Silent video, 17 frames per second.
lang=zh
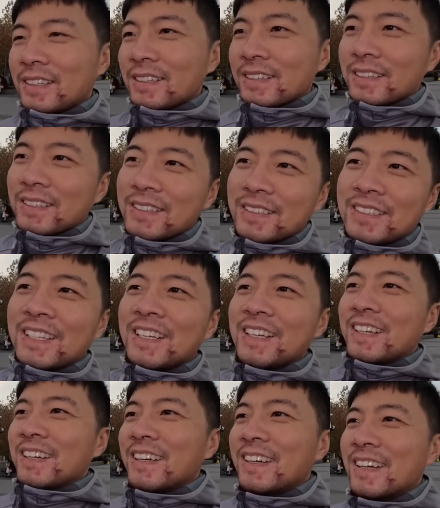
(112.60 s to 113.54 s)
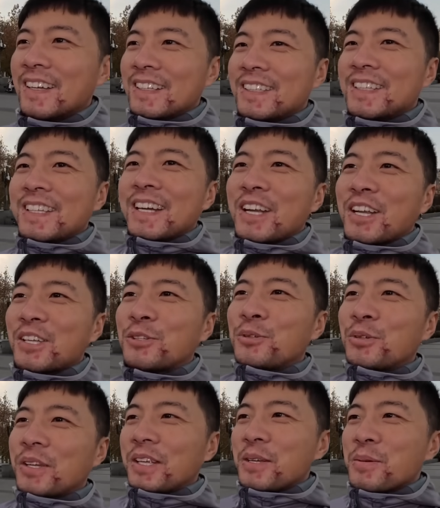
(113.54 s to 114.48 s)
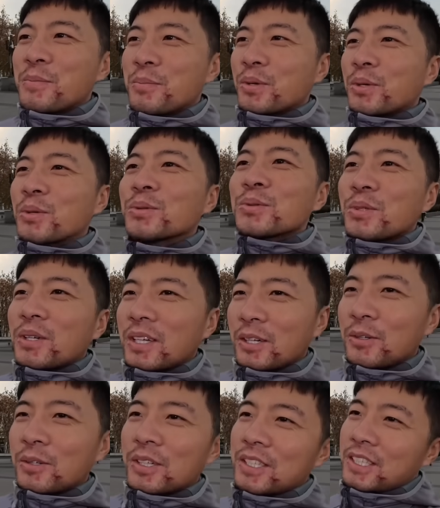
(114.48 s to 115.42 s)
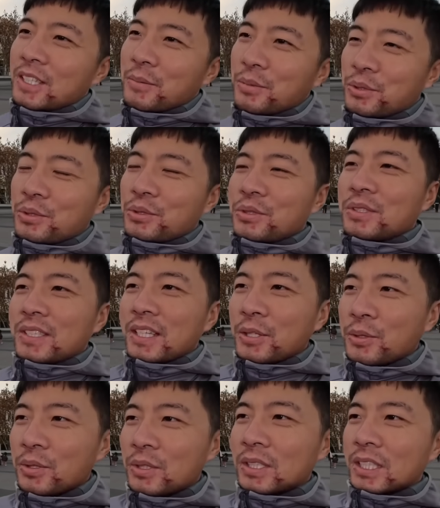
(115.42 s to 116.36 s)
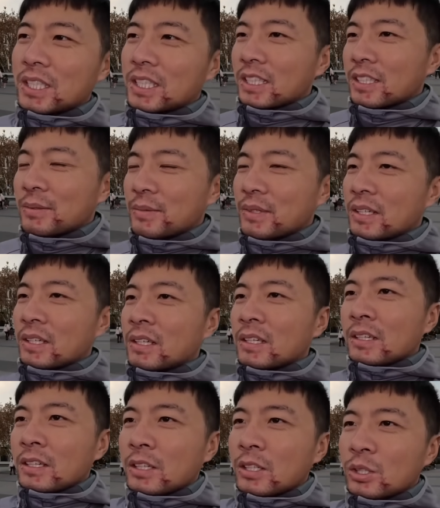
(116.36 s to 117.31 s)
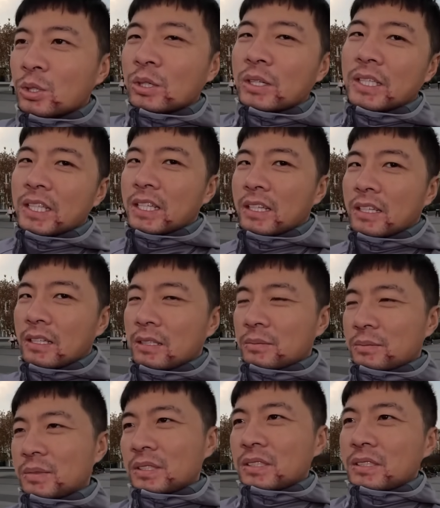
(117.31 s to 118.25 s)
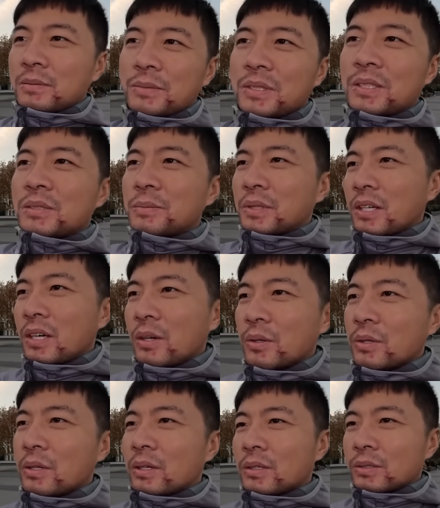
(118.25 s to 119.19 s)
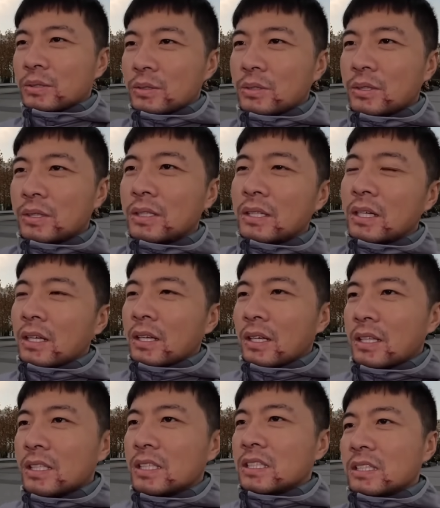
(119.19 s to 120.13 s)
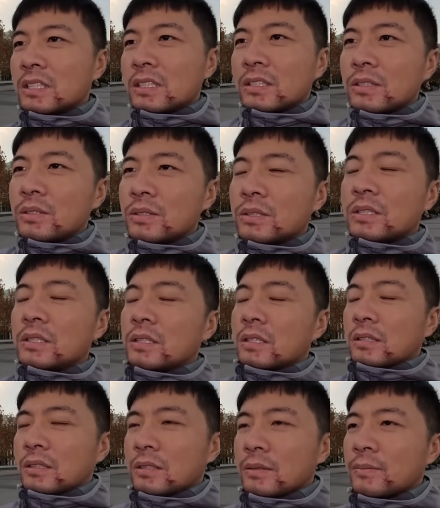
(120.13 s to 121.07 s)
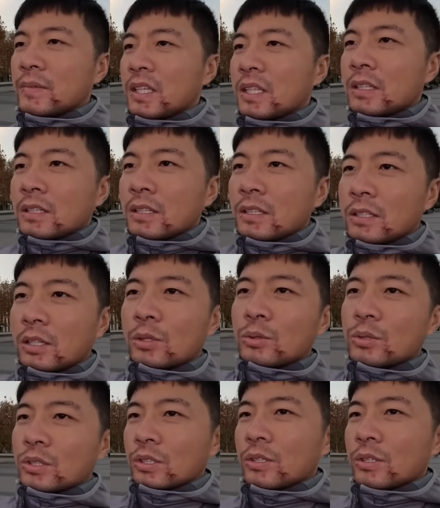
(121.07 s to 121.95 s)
这样子，既然决定不工作了，或者也不去再去折腾什么。 创业什么的什么的就不考虑了，就是说离职以后，我就心想呢，到处走